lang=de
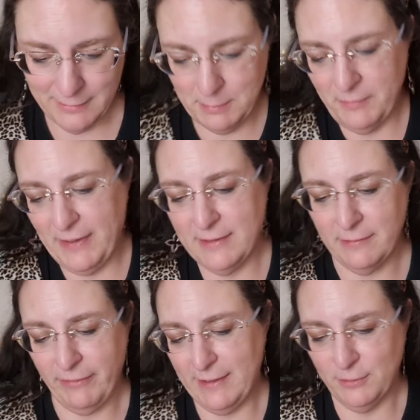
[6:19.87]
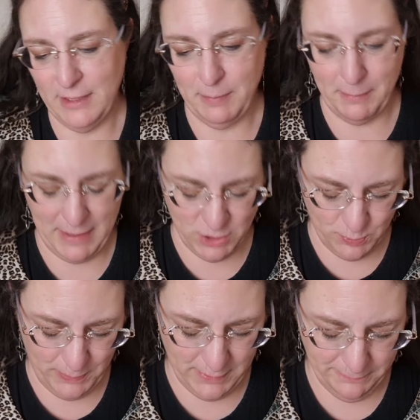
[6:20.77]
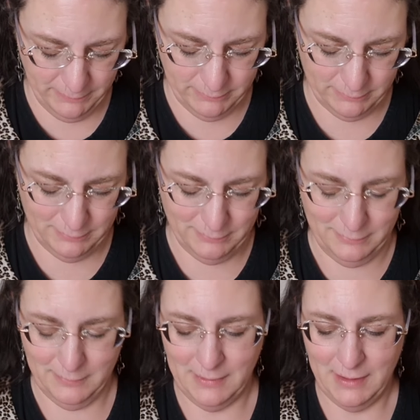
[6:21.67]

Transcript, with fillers: Sag mal, weil ich, weil ich so lieber Mensch bin.